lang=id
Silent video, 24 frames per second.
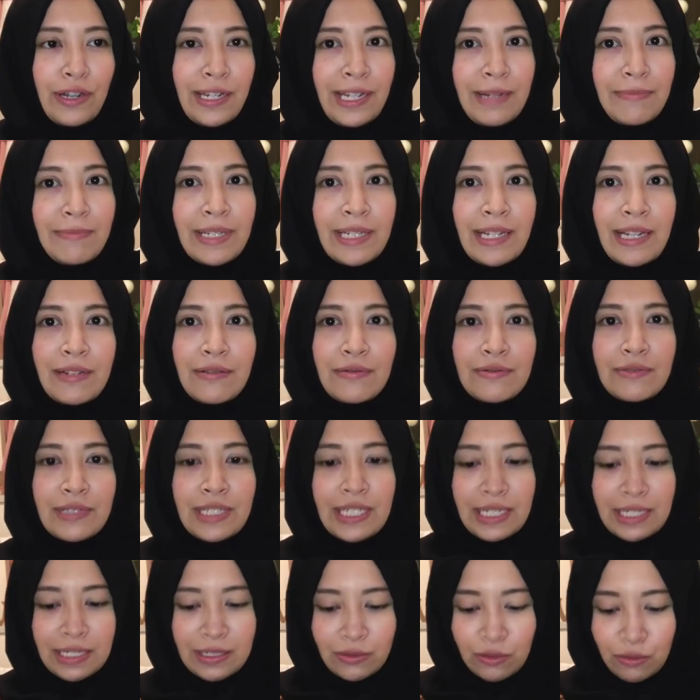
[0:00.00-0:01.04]
yang bisa
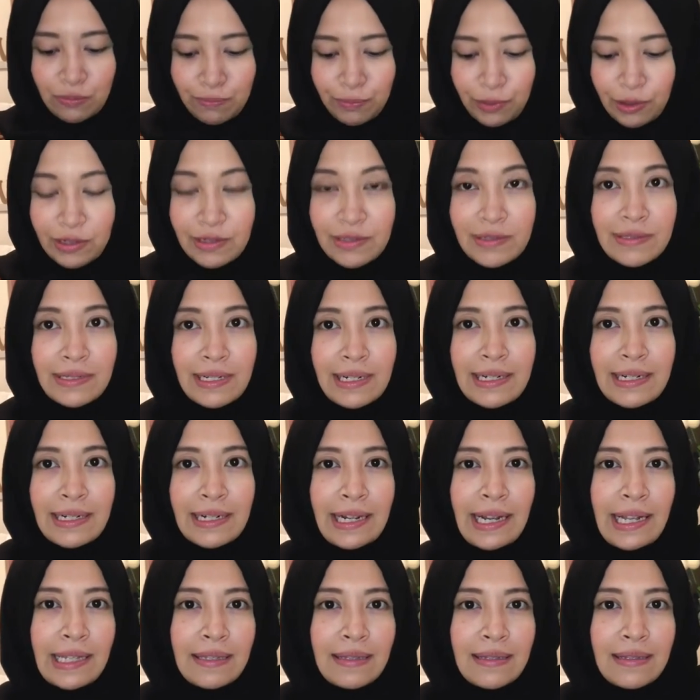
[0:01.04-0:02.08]
nukerin kupon
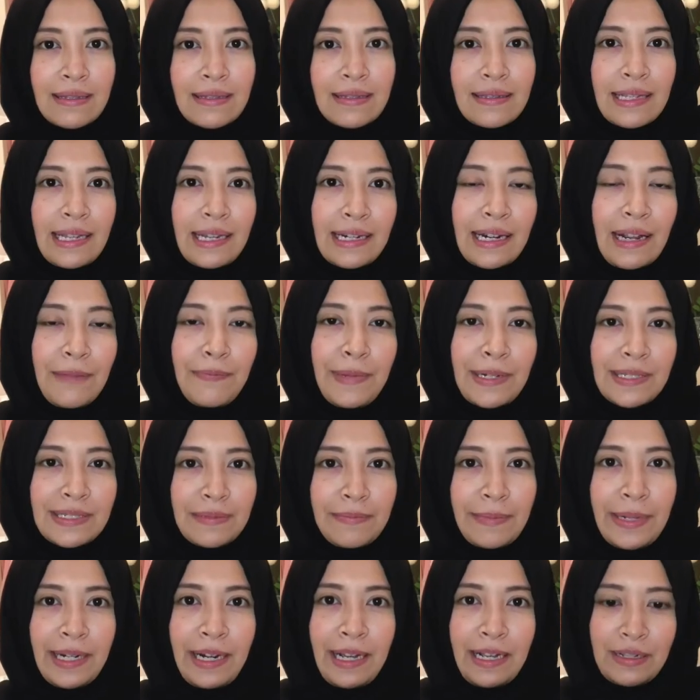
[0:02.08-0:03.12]
terdekat dari
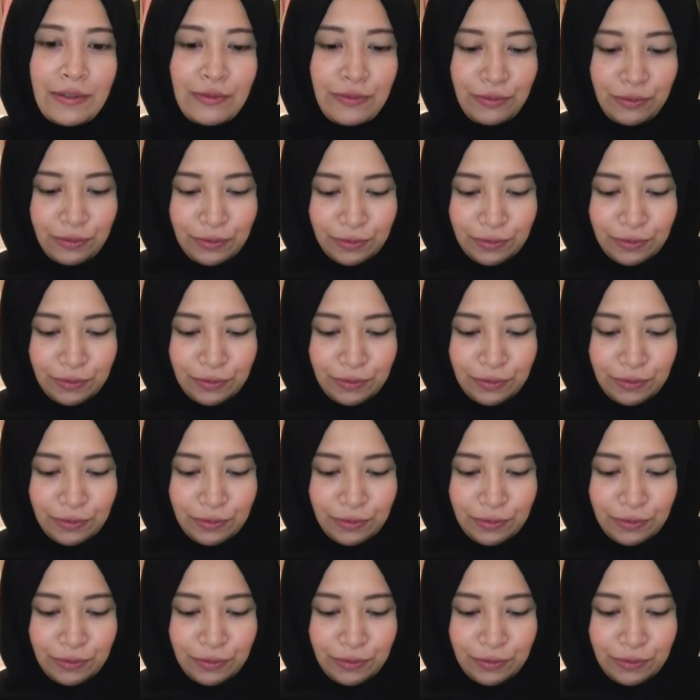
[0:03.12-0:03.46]
apartemen aku